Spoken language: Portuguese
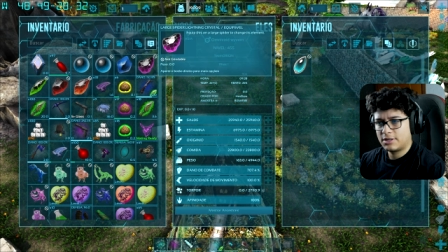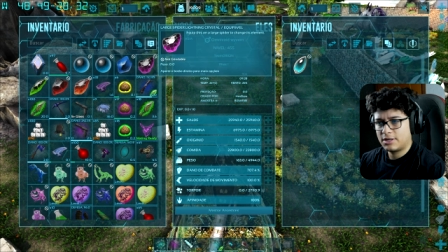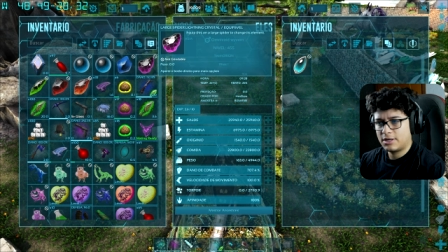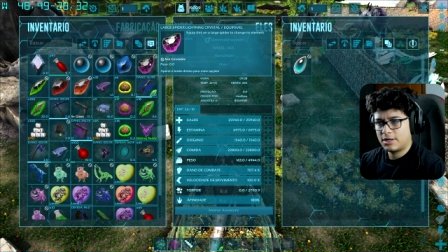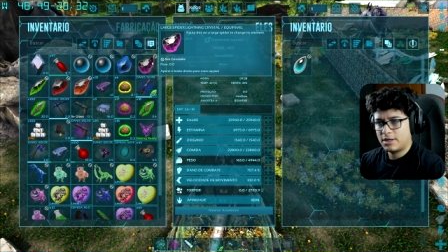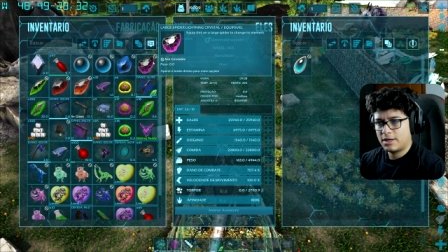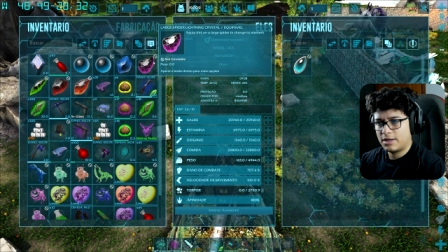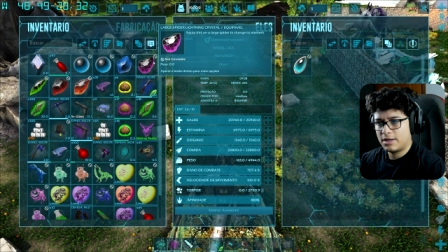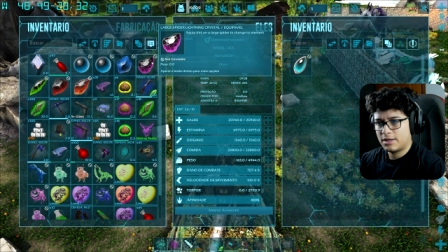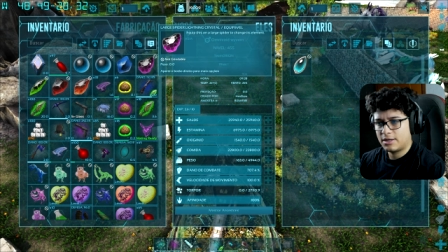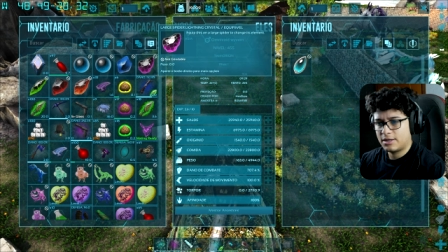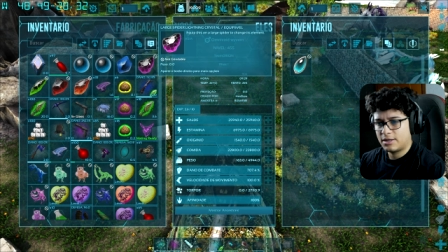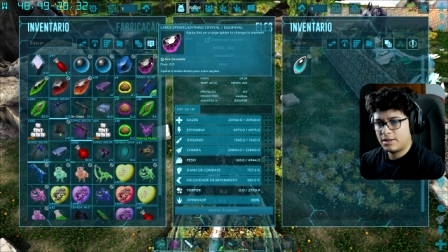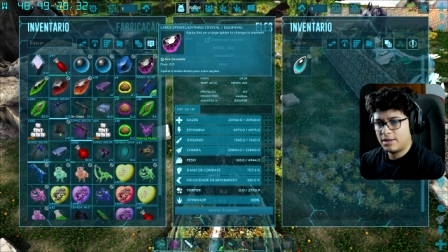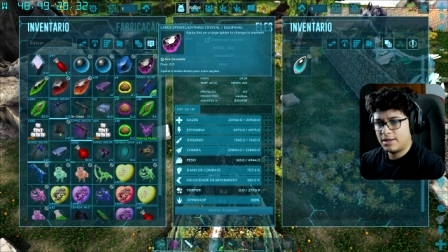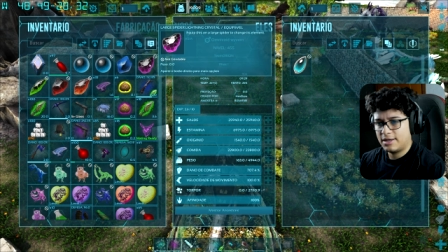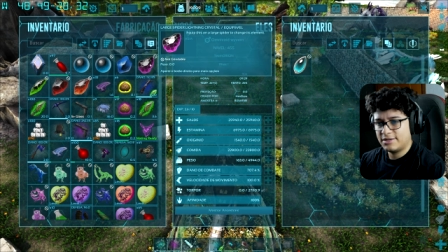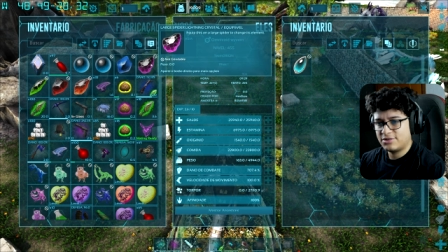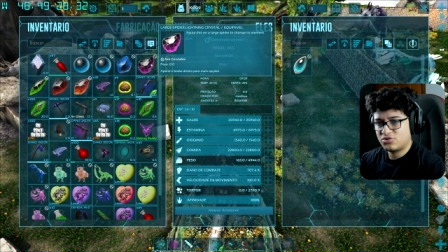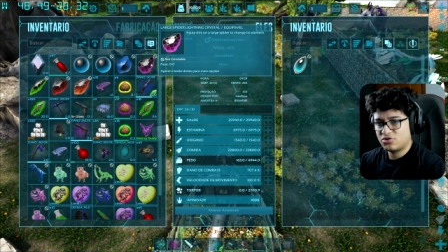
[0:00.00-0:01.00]
Caraca,
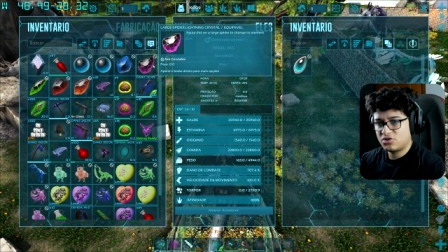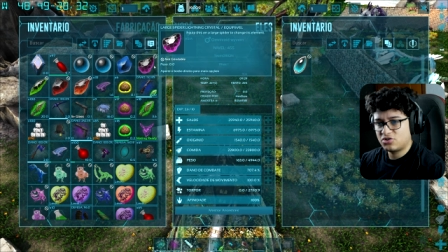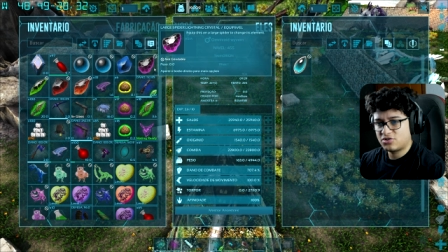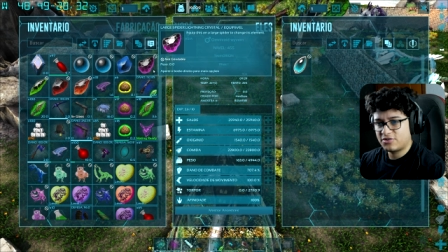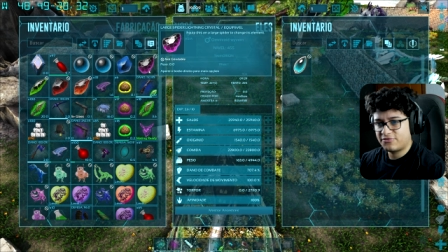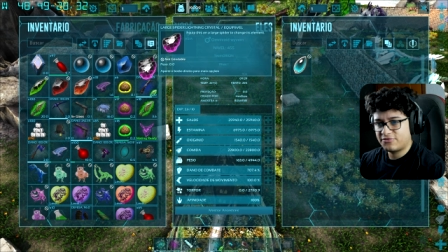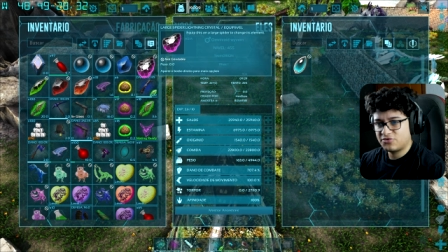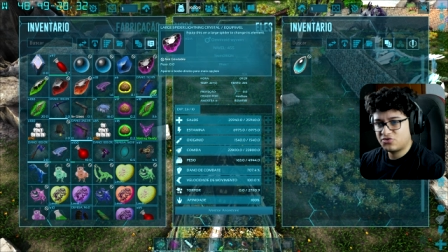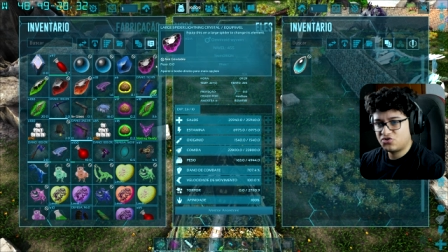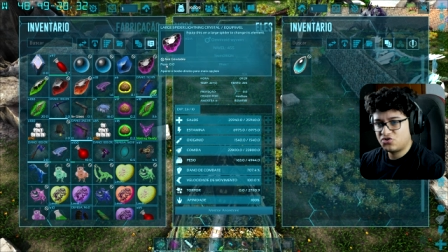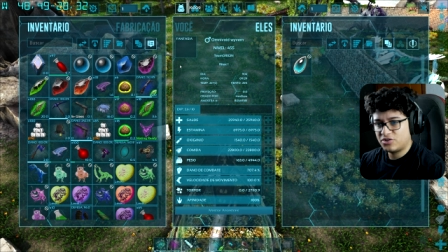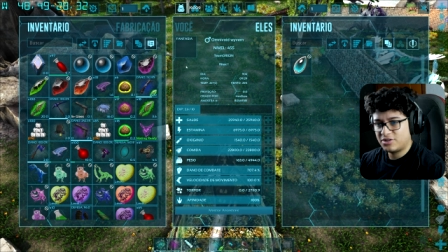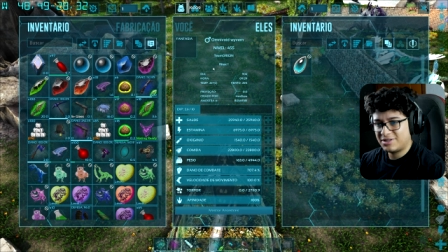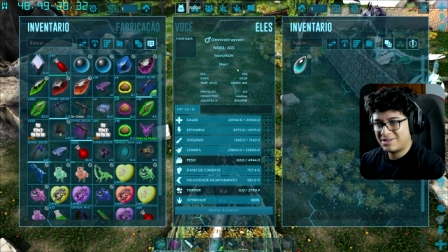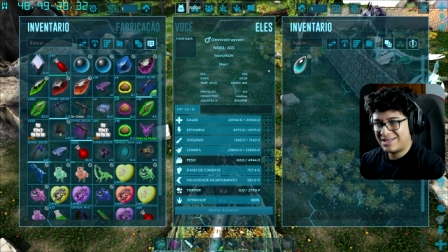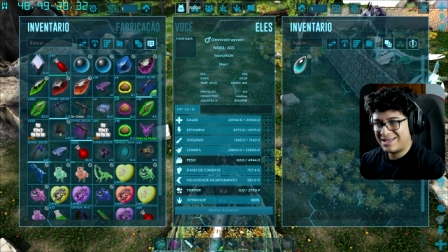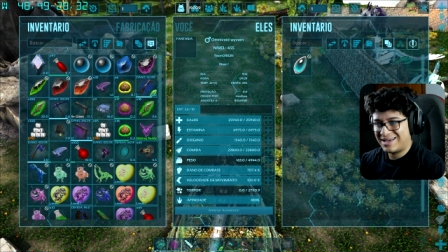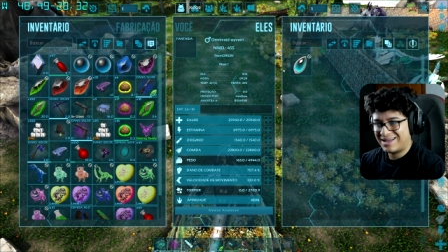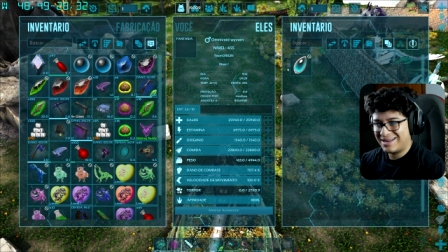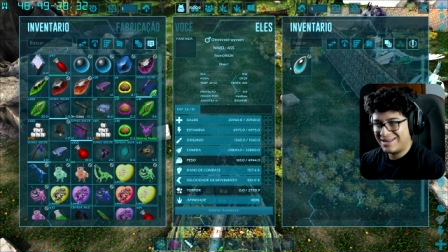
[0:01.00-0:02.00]
isso aqui só funciona na
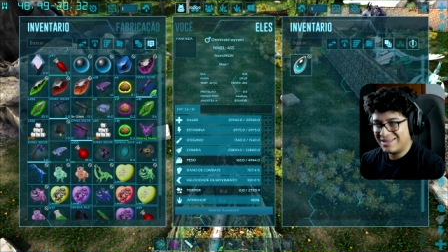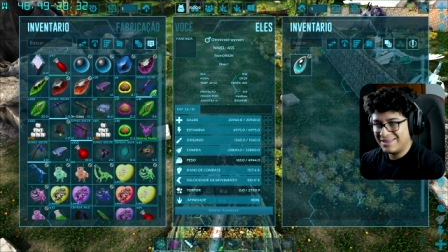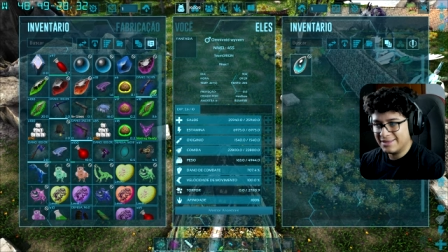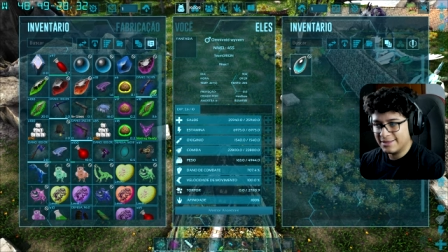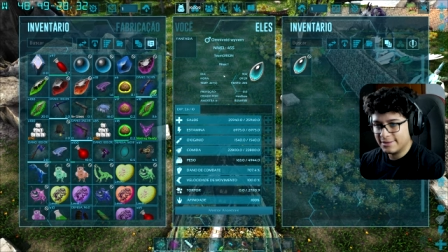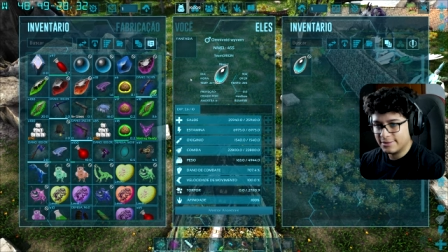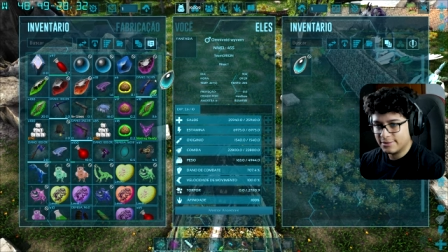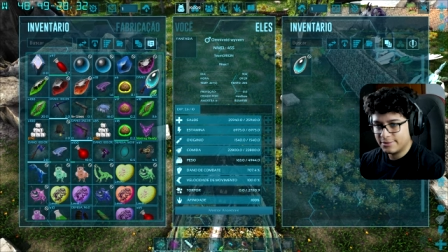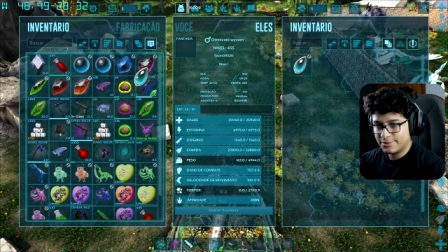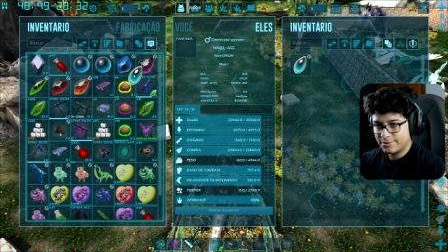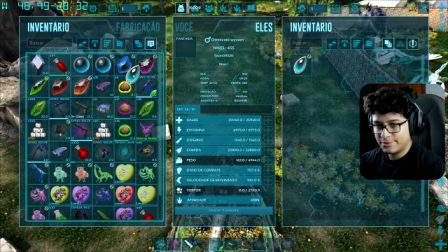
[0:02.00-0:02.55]
aranha.